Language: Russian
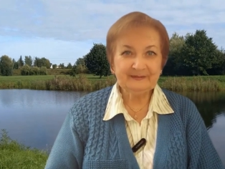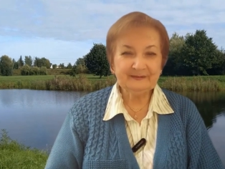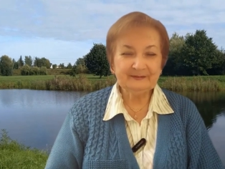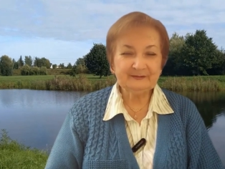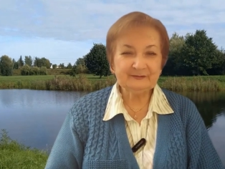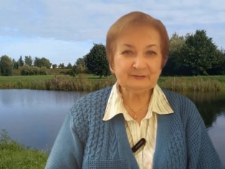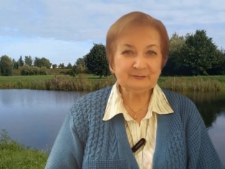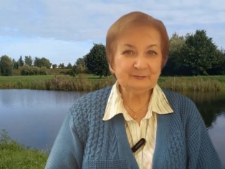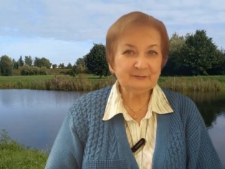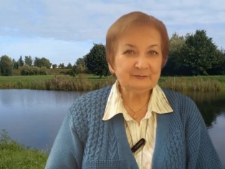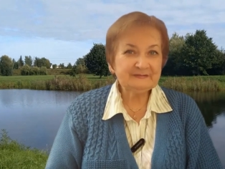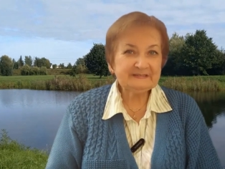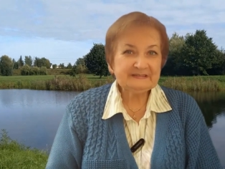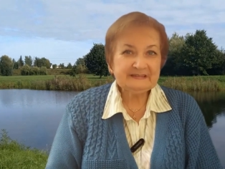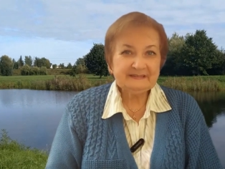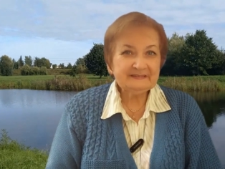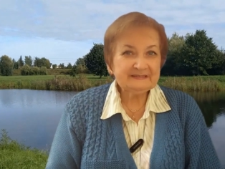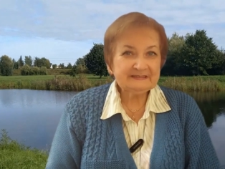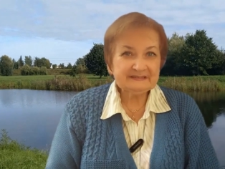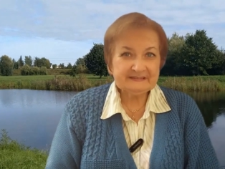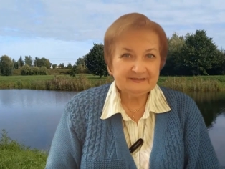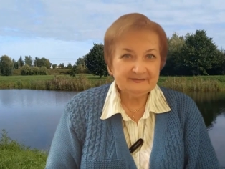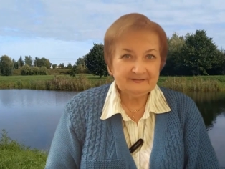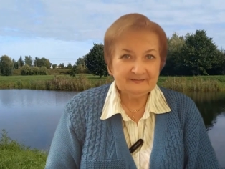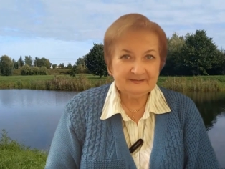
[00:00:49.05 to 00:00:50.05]
что в
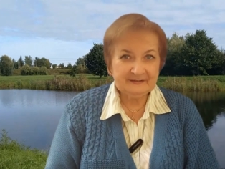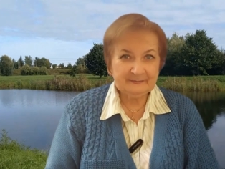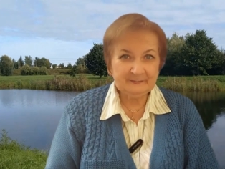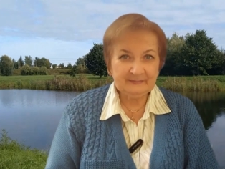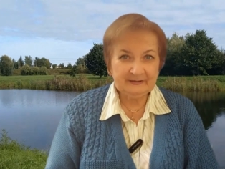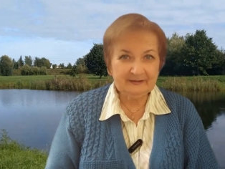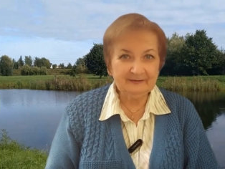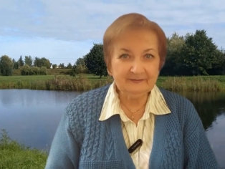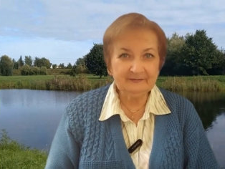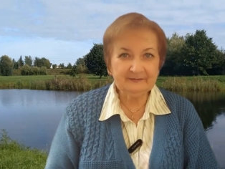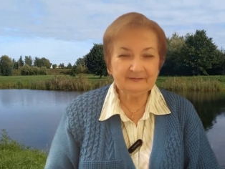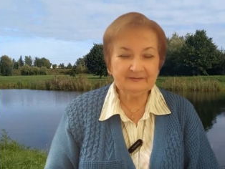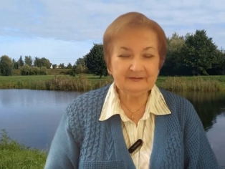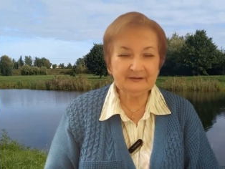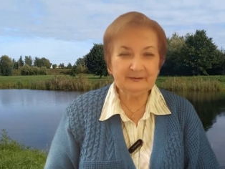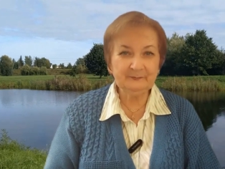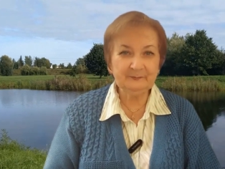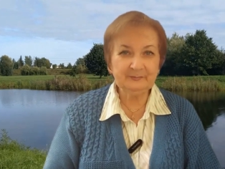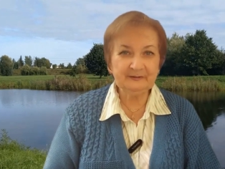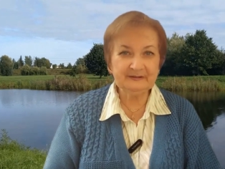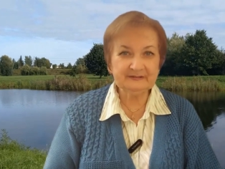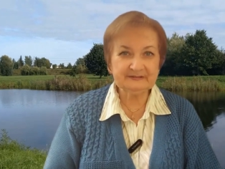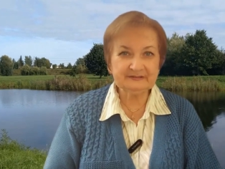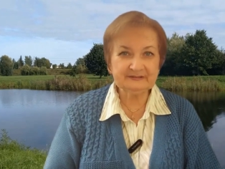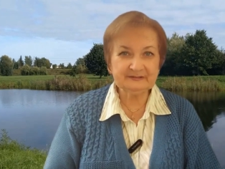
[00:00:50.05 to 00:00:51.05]
советские времена, во время
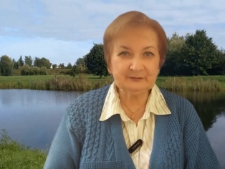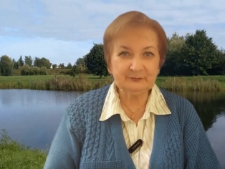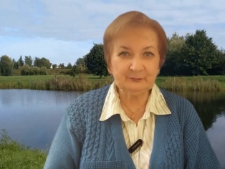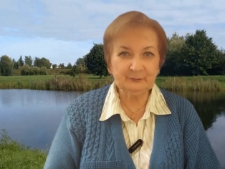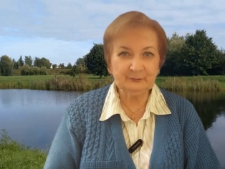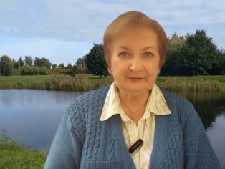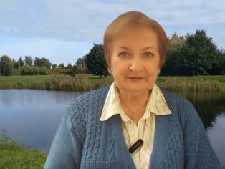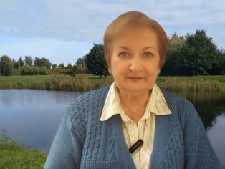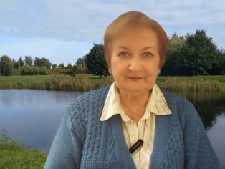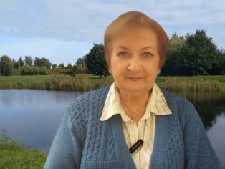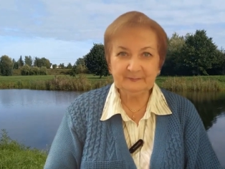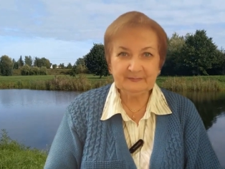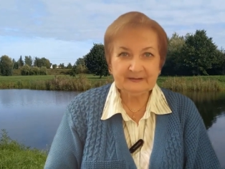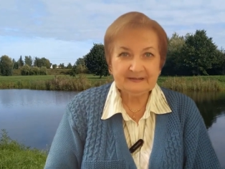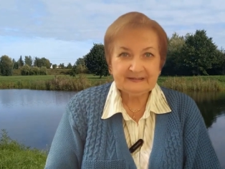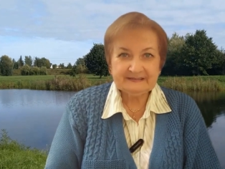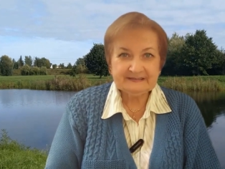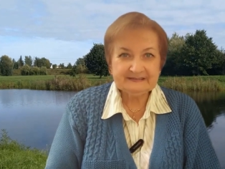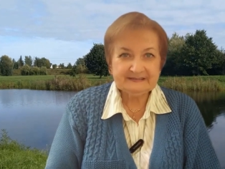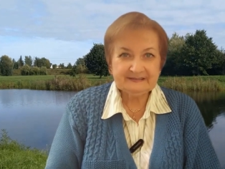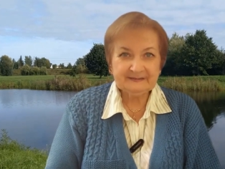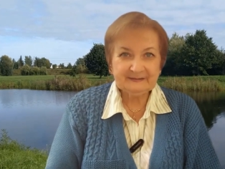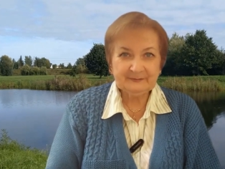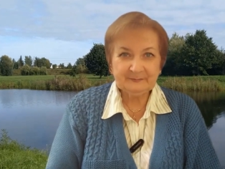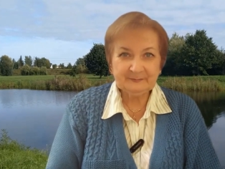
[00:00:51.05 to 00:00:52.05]
перестройки, в
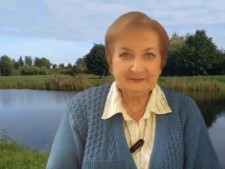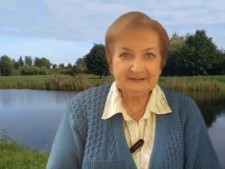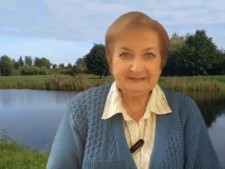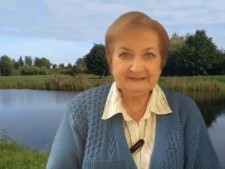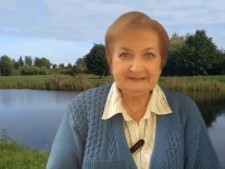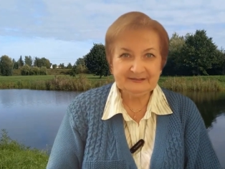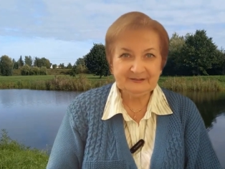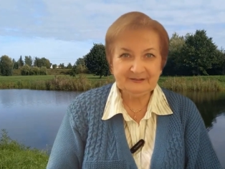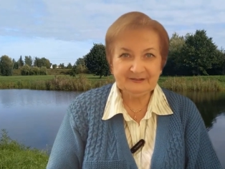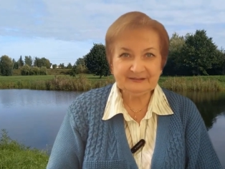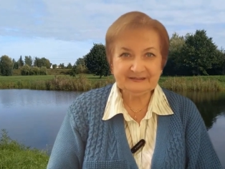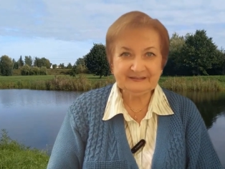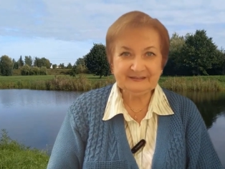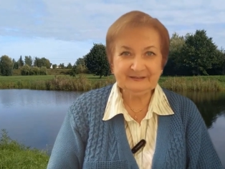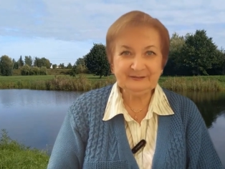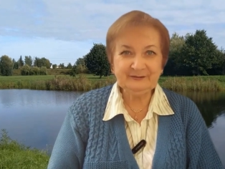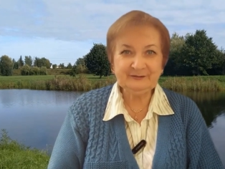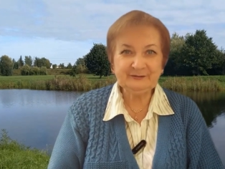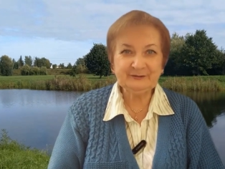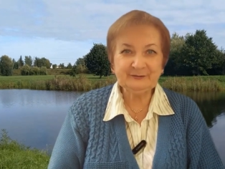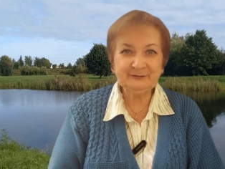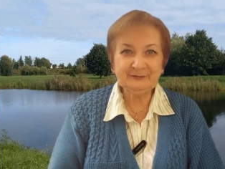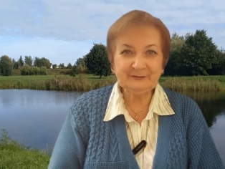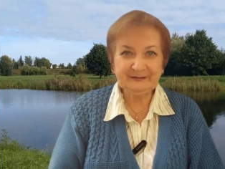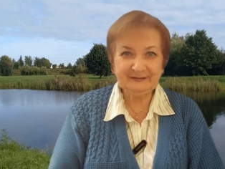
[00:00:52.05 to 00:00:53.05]
магазинах практически
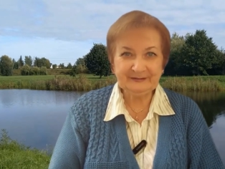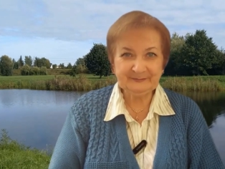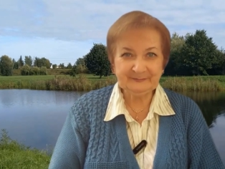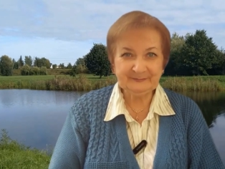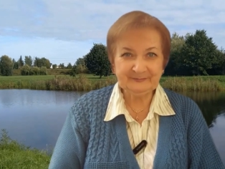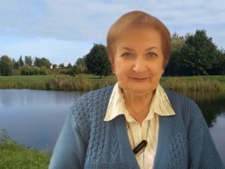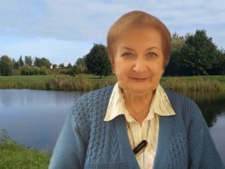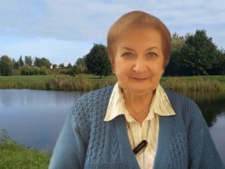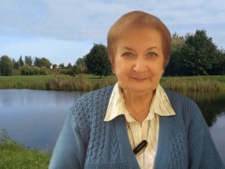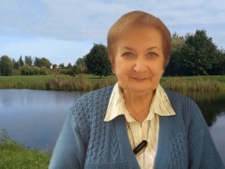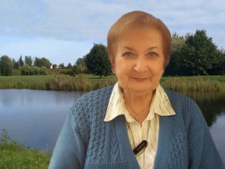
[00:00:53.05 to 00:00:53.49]
ничего не было.